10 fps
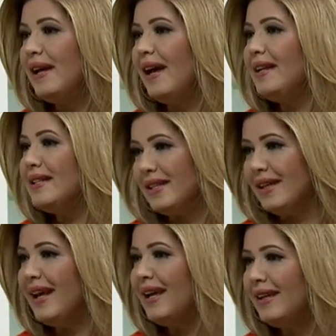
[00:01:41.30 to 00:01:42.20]

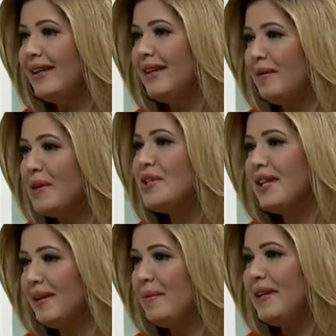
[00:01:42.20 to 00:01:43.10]
الاستغلال للبشر
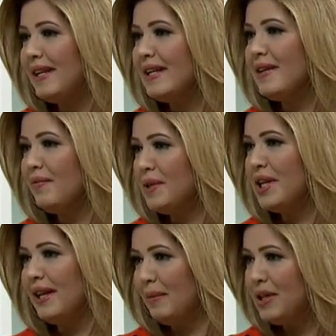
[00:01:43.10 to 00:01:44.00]
للأسف
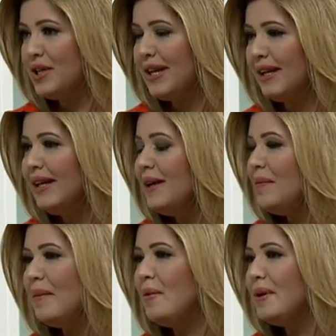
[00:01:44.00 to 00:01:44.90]
بشكل بشع
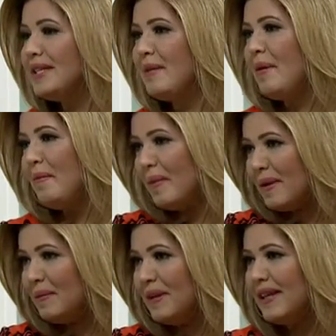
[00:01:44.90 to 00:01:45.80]
ما هو السبب
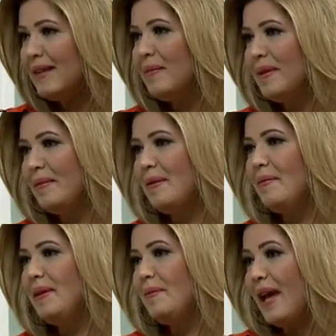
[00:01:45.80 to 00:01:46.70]

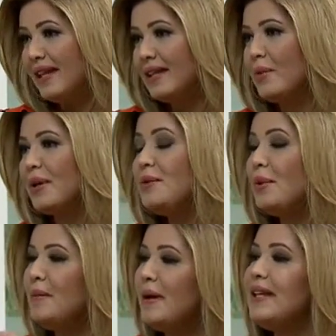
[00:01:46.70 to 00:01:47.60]
بهذا التوقيت
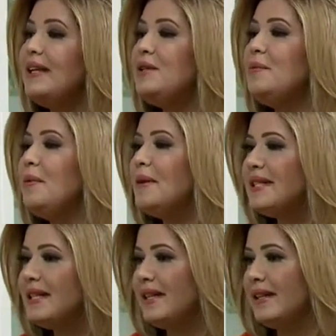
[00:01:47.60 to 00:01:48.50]
ولماذا
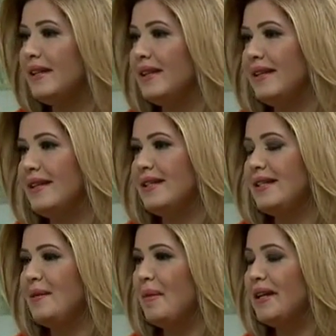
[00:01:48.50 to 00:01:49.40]
للدبلوماسيين آه، ست
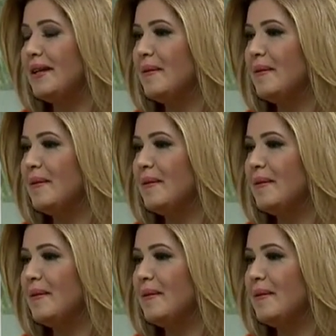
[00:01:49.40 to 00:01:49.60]
إيمان؟